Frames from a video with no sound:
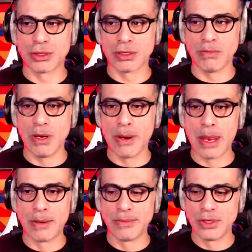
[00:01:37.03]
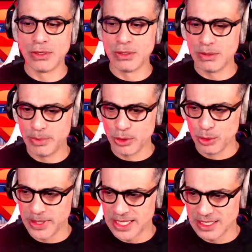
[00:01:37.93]
chut, euh, Porno
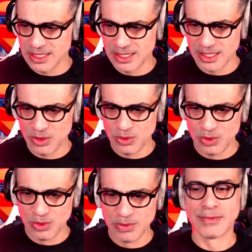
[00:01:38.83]
Magazine, c'est où